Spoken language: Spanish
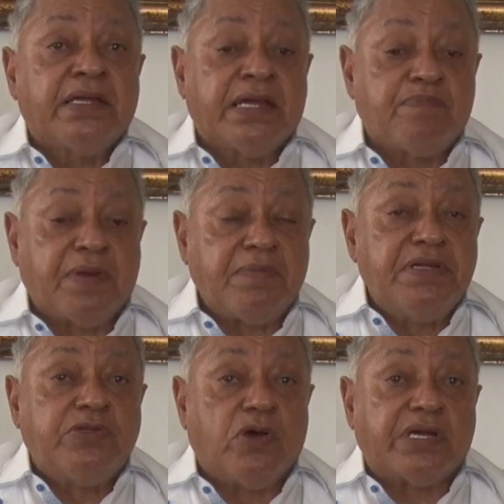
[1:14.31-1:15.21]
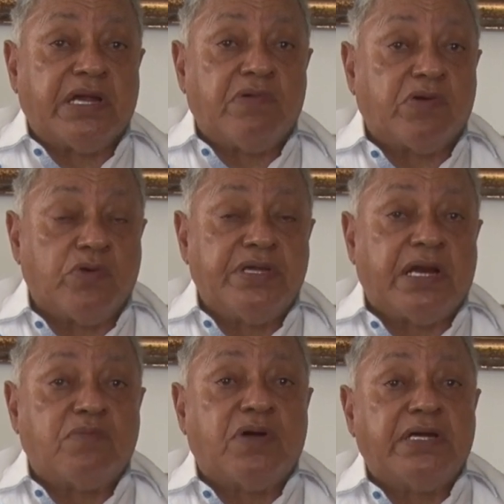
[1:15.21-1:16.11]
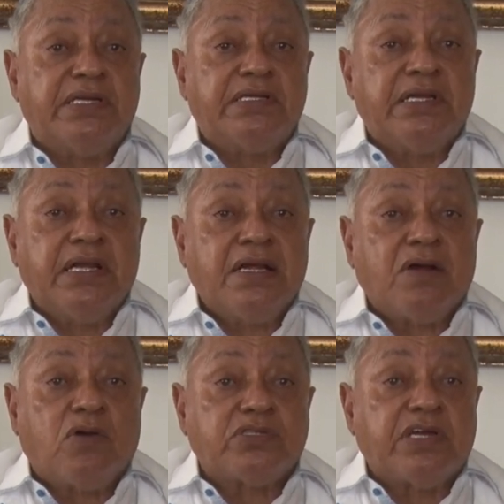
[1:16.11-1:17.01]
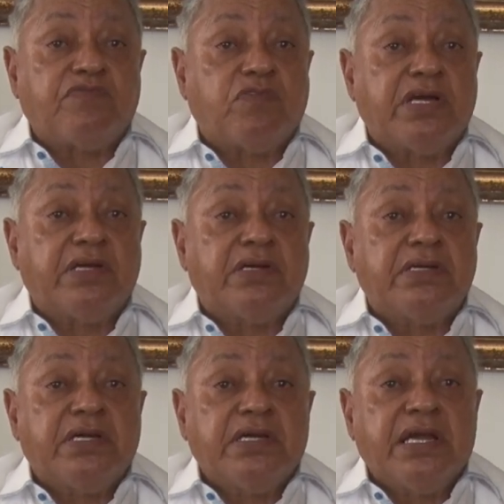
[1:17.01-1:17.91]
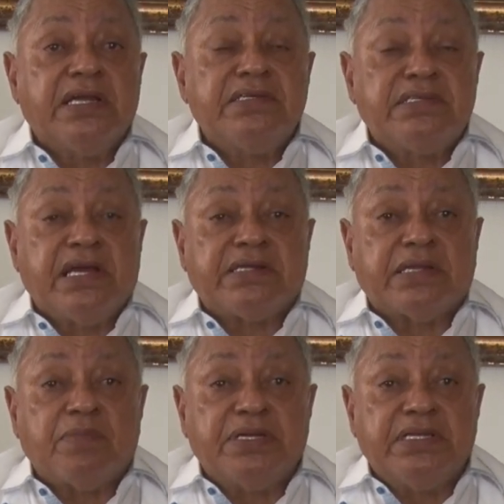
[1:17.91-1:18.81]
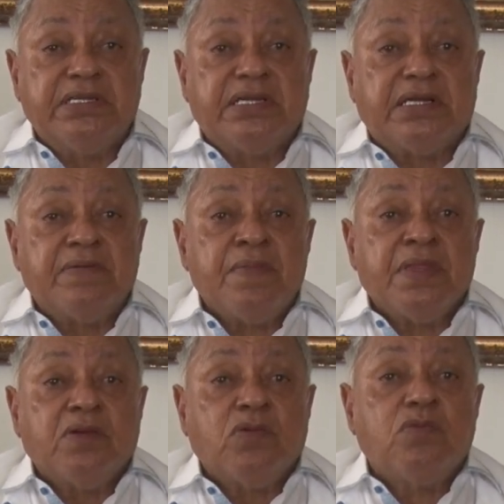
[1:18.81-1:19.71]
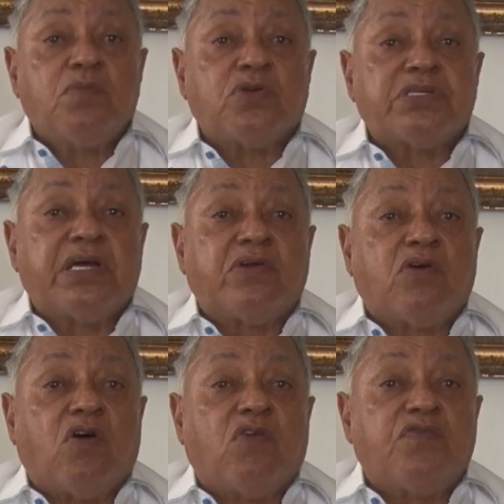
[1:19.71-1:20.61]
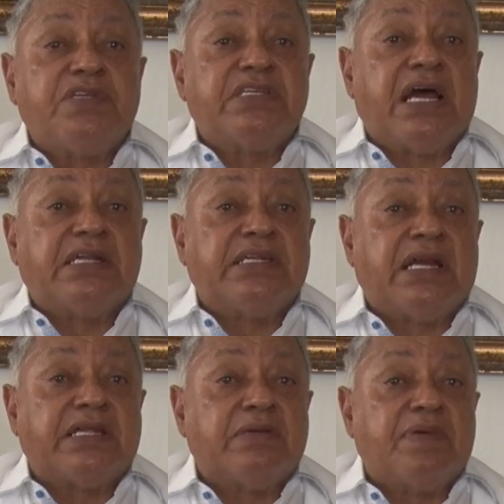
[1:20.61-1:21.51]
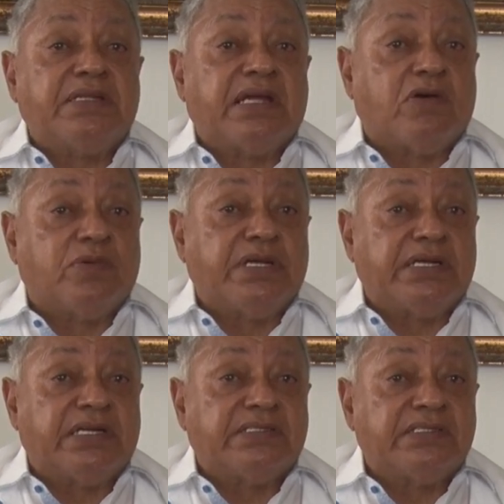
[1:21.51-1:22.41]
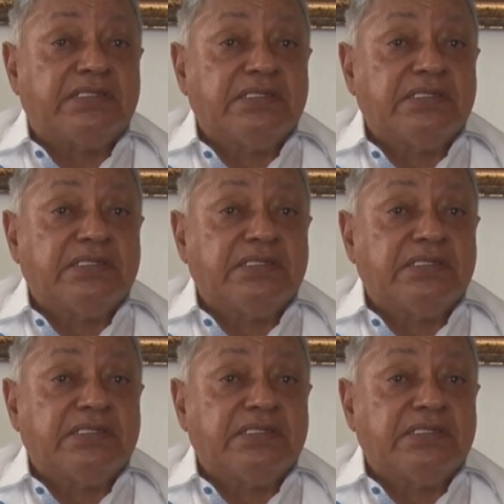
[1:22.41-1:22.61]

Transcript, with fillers: que permitió que lo escogiéramos a él, José fue en cierta medida un vocero oficial de las demandas obreras,